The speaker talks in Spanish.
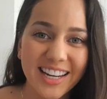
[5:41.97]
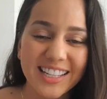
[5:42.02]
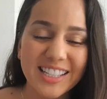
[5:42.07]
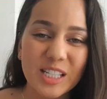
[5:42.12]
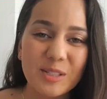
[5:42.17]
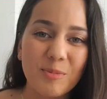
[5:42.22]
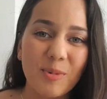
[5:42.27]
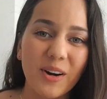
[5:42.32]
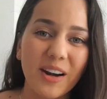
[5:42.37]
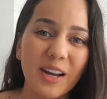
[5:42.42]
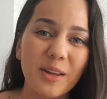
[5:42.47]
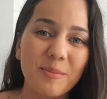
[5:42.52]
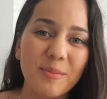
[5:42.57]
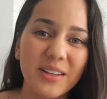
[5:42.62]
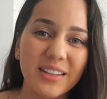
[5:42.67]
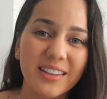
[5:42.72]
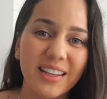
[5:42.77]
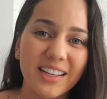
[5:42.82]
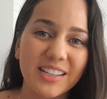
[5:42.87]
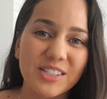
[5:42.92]
gracias por la
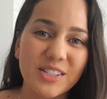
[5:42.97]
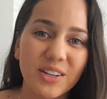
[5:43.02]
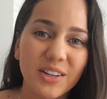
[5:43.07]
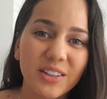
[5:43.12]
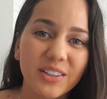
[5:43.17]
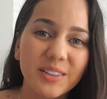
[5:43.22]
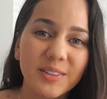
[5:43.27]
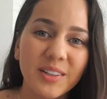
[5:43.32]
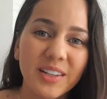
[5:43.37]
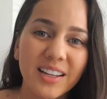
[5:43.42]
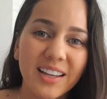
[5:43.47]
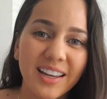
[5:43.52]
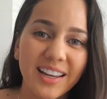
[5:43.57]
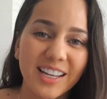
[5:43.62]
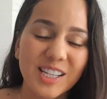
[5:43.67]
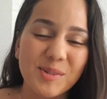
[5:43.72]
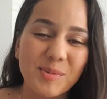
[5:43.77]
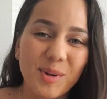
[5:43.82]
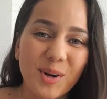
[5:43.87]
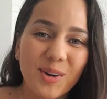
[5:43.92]
invitación.
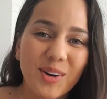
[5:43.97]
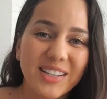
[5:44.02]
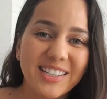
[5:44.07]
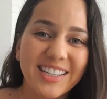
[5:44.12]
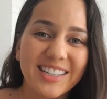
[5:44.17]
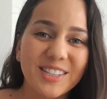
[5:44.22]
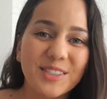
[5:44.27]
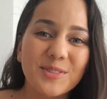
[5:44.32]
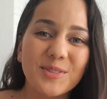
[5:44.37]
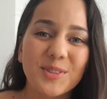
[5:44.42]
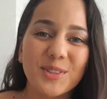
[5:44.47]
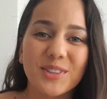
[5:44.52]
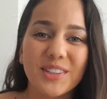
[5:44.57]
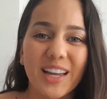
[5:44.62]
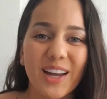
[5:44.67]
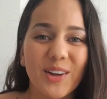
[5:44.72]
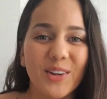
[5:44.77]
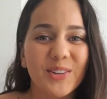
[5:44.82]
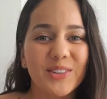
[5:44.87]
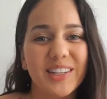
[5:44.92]
Espero lo hayan
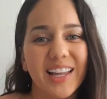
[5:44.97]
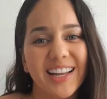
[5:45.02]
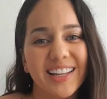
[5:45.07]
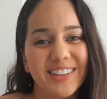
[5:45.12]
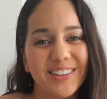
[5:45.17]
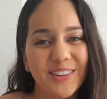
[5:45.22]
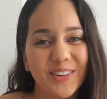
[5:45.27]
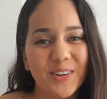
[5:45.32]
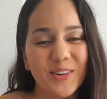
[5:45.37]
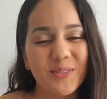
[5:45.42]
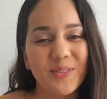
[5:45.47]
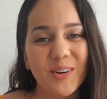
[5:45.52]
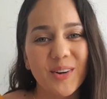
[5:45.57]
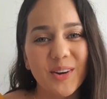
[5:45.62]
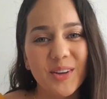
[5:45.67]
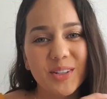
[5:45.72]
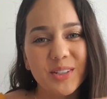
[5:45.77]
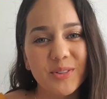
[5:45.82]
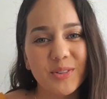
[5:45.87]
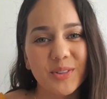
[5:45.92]
disfrutado tanto como
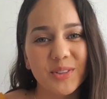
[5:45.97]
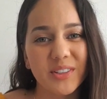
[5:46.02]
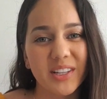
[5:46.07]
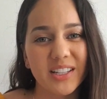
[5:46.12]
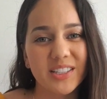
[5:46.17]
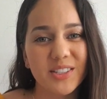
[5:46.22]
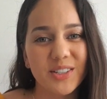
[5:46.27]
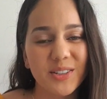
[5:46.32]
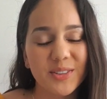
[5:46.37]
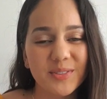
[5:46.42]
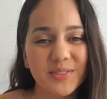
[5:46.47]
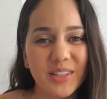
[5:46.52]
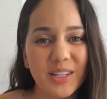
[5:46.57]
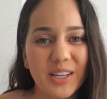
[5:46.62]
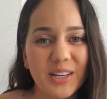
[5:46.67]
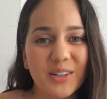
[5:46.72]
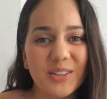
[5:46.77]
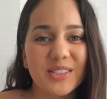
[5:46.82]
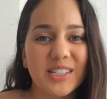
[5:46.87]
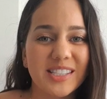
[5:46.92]
lo disfruté yo
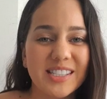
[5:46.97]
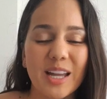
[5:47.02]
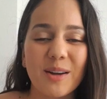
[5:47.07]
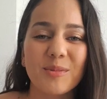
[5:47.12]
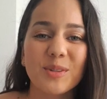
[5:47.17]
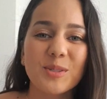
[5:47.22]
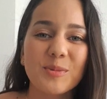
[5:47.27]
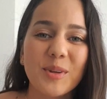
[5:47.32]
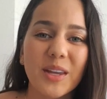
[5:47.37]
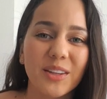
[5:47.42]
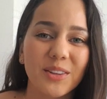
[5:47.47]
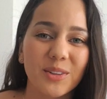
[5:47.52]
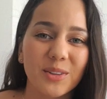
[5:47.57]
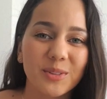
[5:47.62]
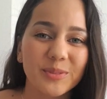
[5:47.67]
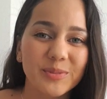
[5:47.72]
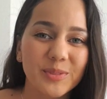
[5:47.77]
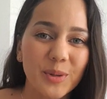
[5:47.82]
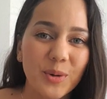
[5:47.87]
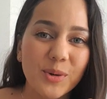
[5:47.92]
y nos estamos
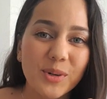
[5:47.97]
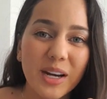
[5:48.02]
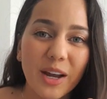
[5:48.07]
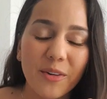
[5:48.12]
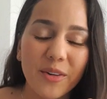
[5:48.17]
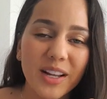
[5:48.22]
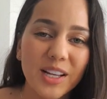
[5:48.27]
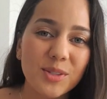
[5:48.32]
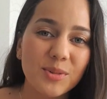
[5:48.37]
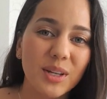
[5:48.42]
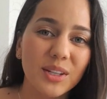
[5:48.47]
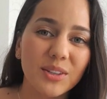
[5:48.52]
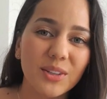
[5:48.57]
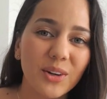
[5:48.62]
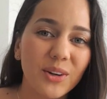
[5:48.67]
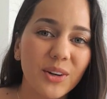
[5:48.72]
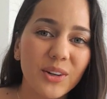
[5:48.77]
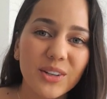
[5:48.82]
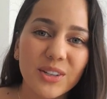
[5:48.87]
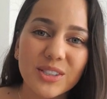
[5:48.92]
viendo. Un abrazo a
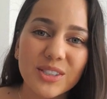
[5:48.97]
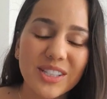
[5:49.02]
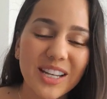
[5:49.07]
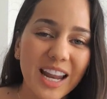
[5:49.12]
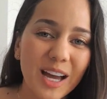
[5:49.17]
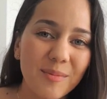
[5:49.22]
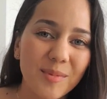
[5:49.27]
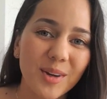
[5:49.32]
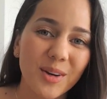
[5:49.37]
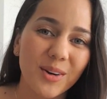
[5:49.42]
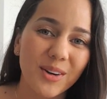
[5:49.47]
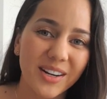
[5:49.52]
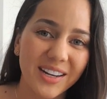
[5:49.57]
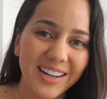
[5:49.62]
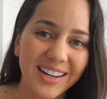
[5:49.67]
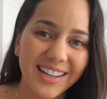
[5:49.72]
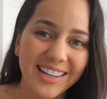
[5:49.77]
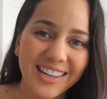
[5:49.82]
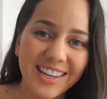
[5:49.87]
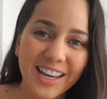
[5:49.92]
todos, la mejor
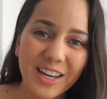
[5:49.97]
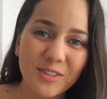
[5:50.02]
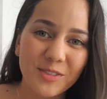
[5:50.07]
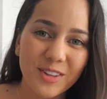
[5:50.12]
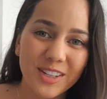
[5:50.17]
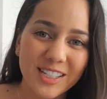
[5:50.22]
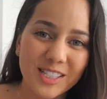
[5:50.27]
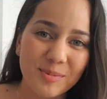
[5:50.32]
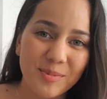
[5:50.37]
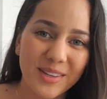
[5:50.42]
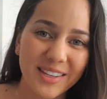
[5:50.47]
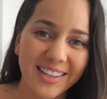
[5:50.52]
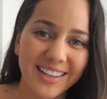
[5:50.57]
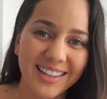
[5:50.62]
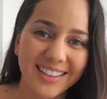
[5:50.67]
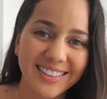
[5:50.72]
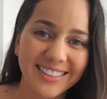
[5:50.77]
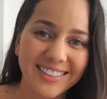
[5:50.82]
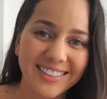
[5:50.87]
energía y feliz vida.